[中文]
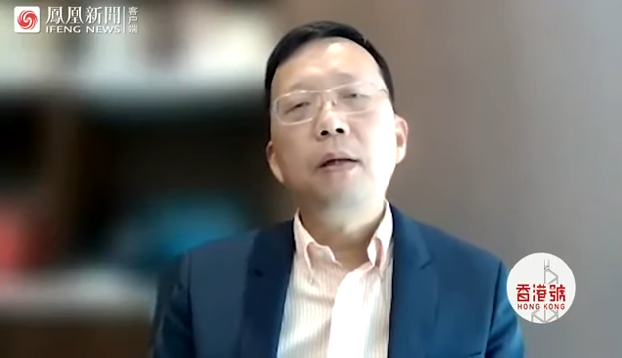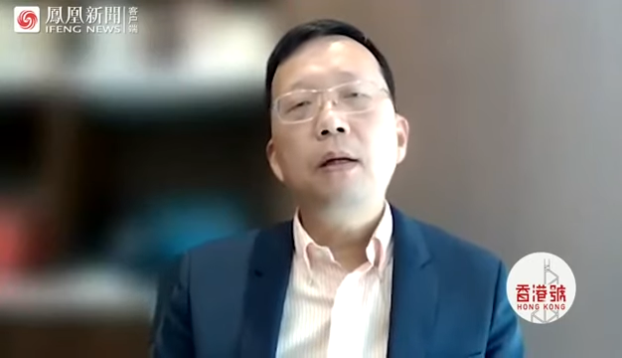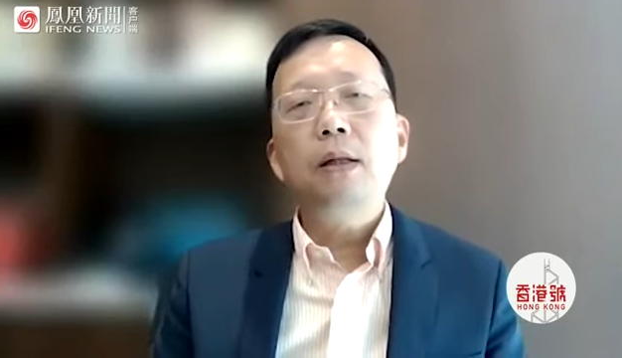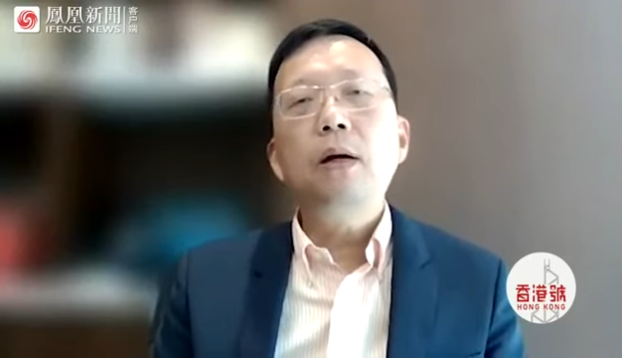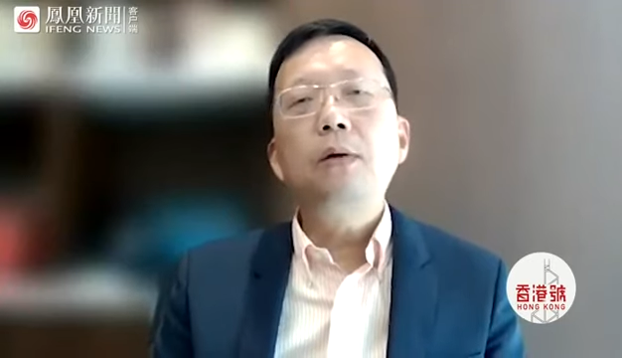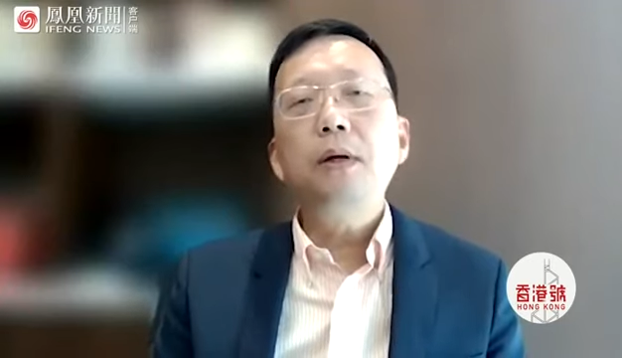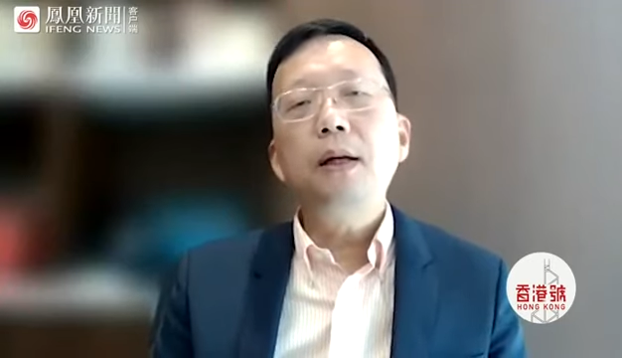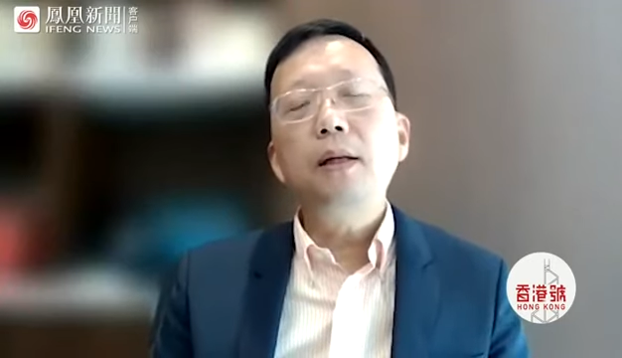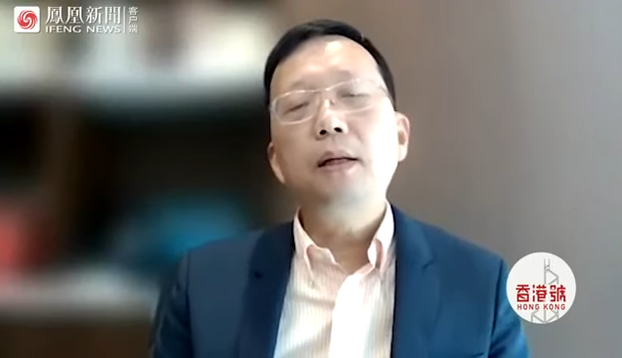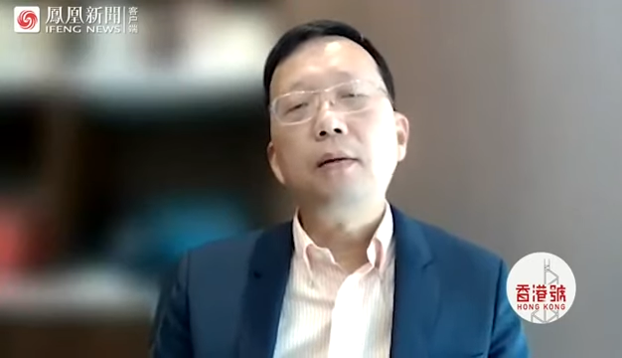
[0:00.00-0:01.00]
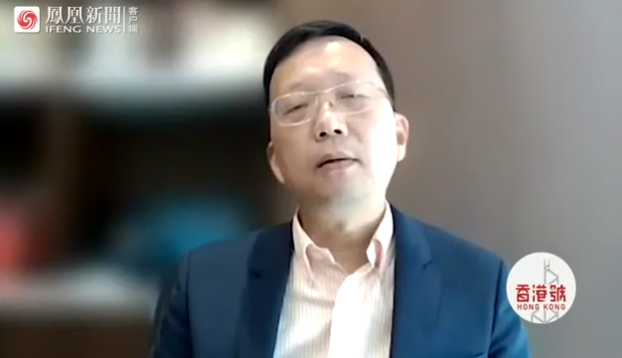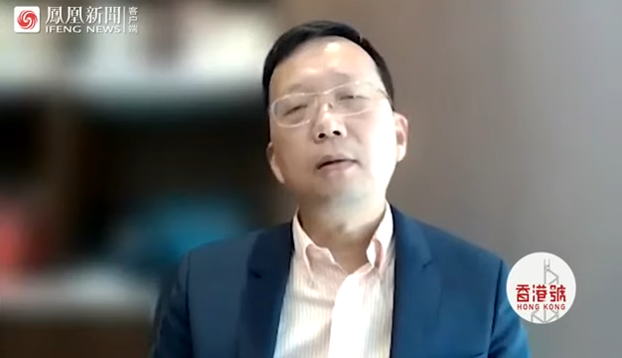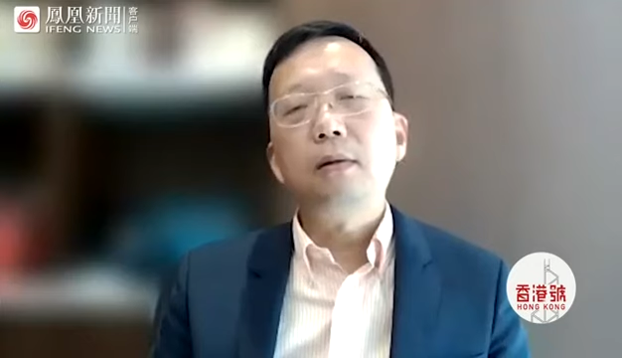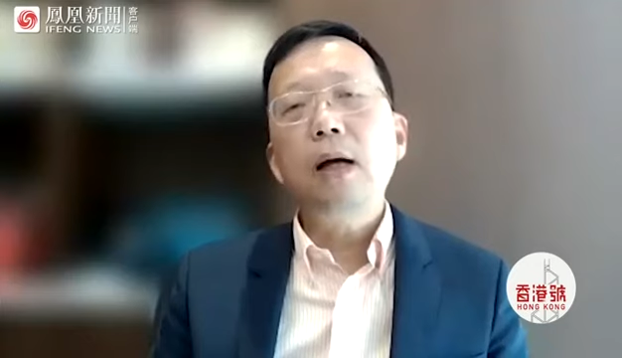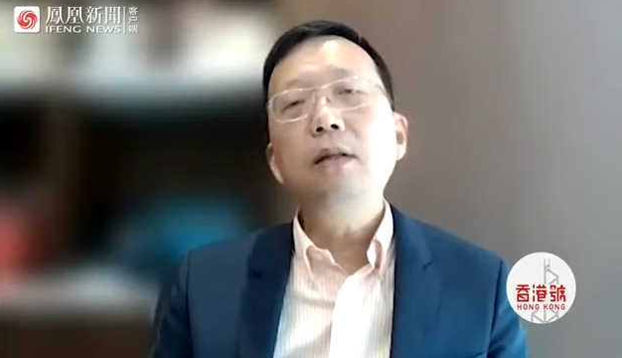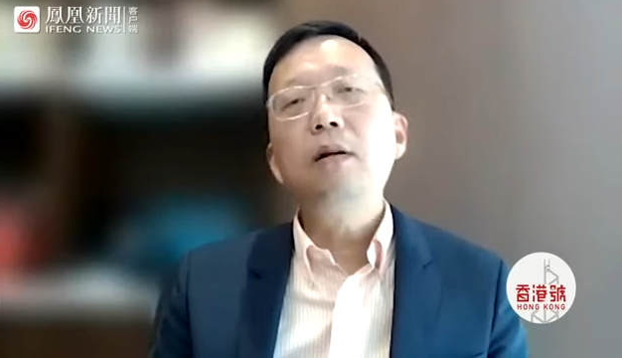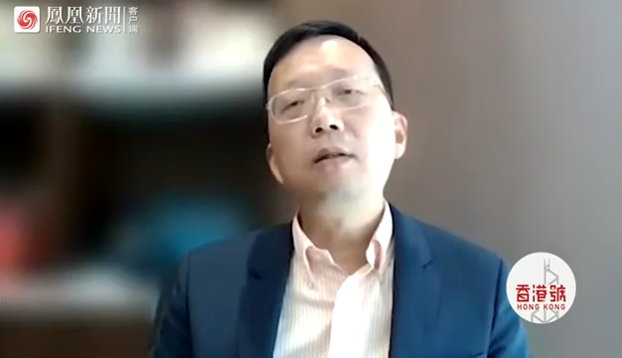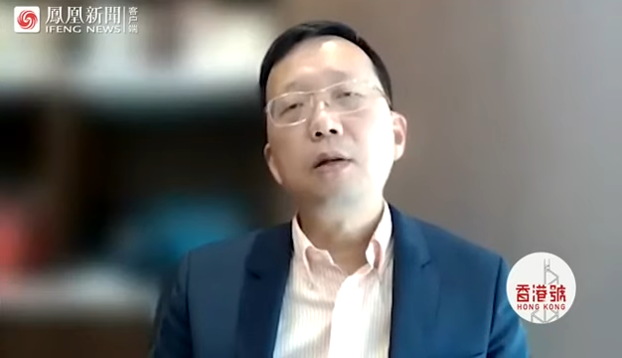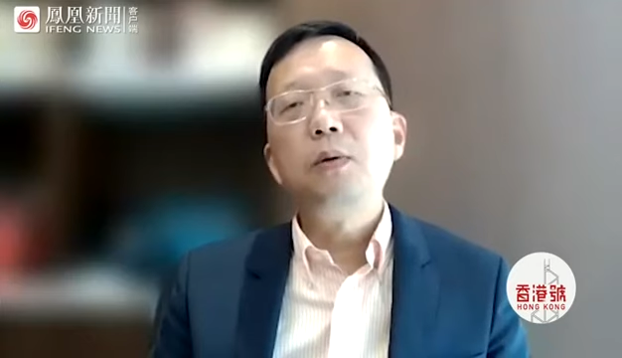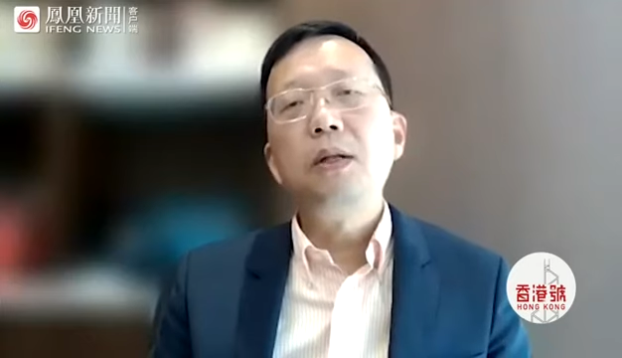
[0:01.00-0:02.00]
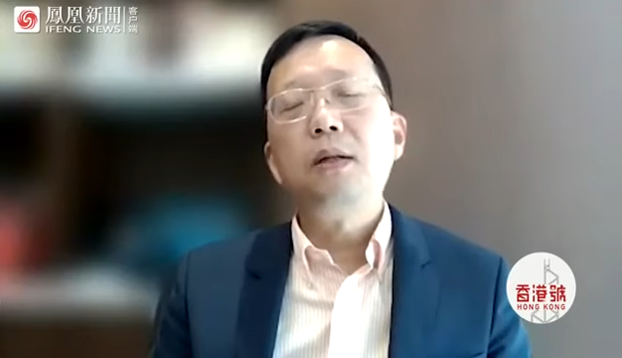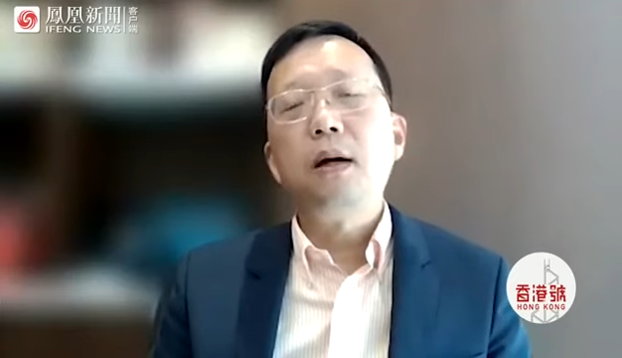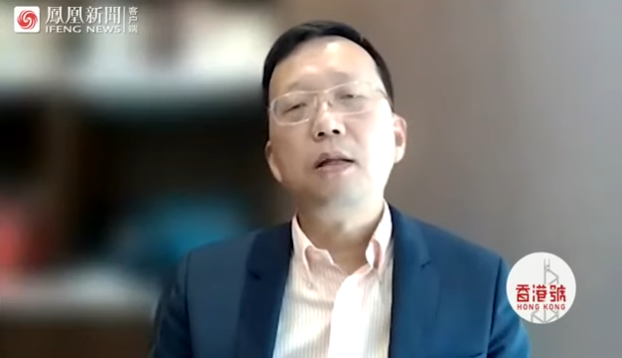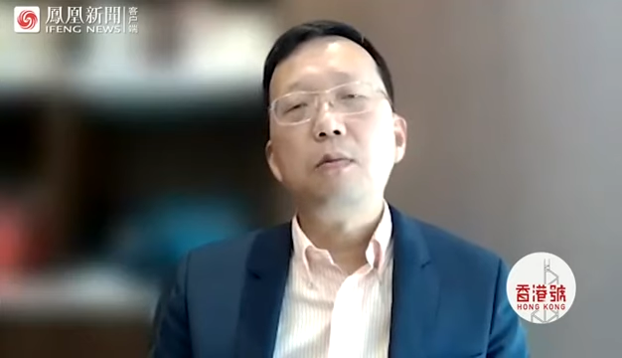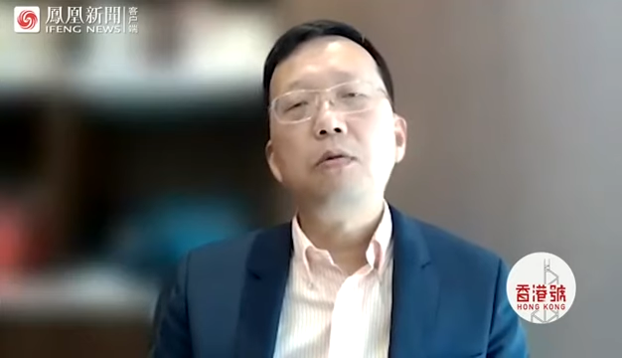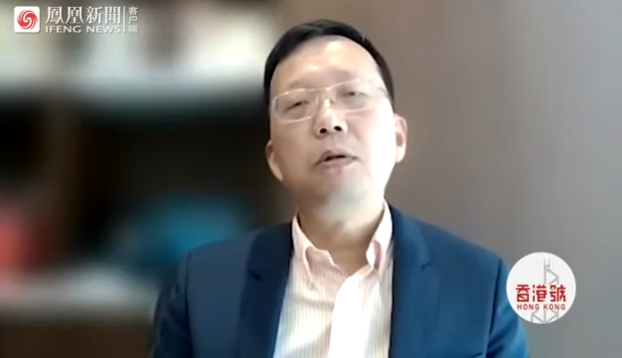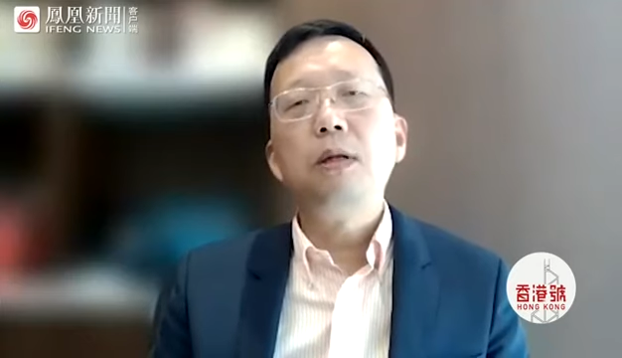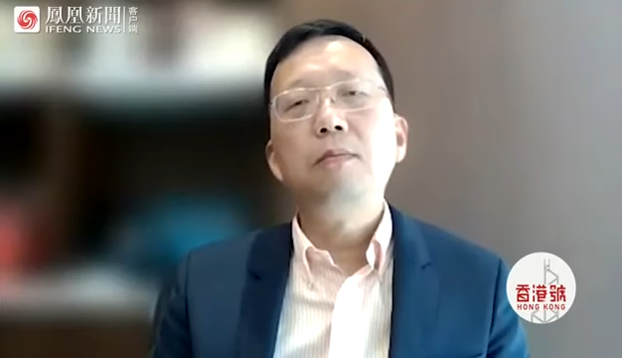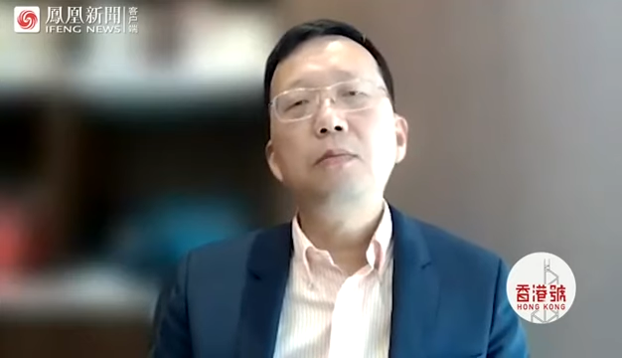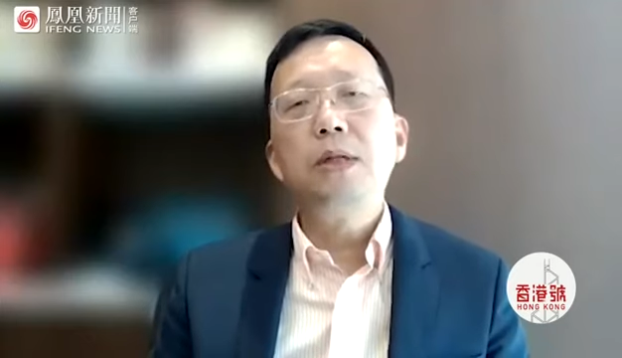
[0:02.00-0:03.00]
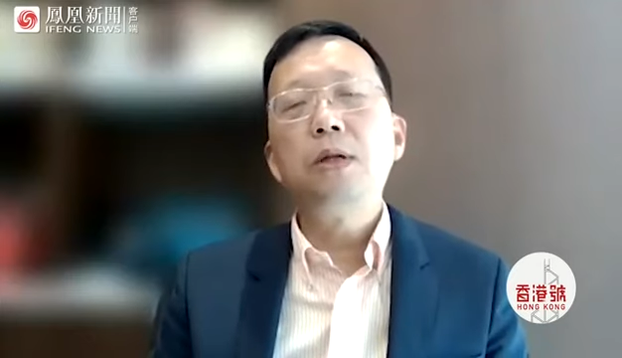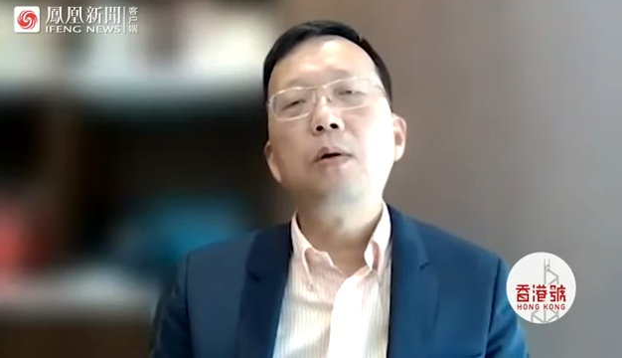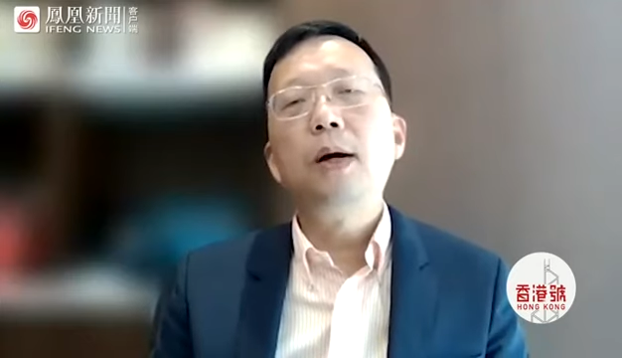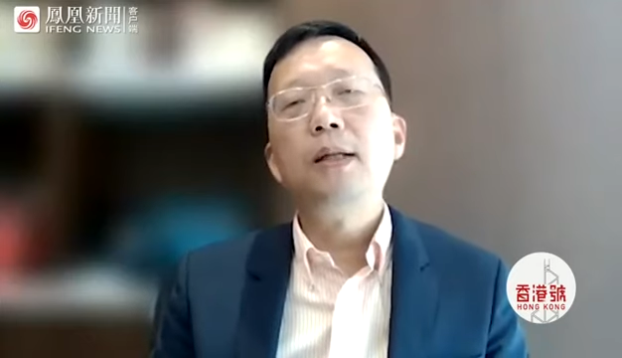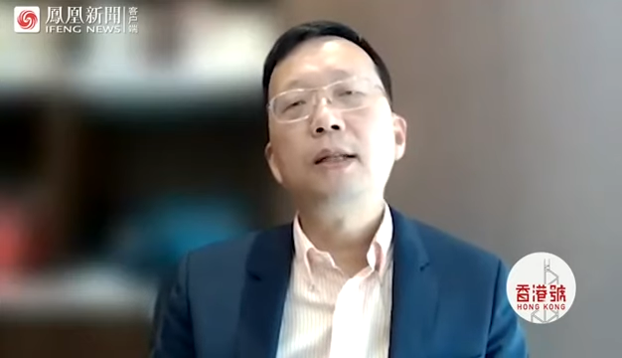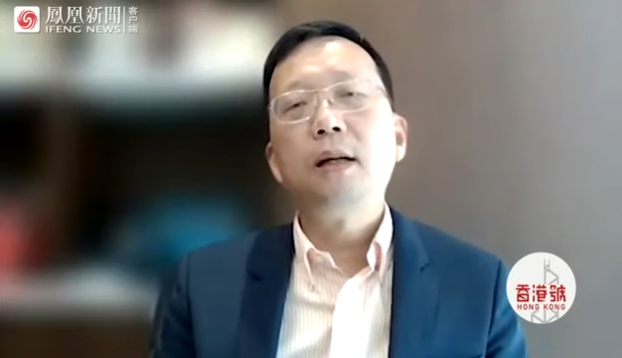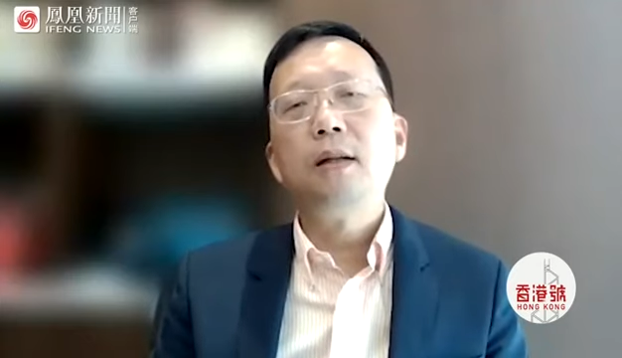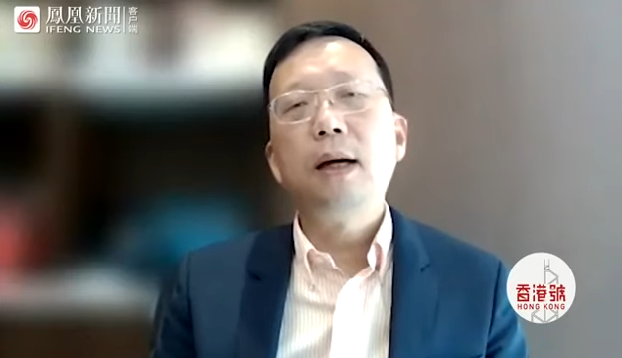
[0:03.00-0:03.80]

那当然，越南也看到了这些问题啊，只不过在目前的环境下呢，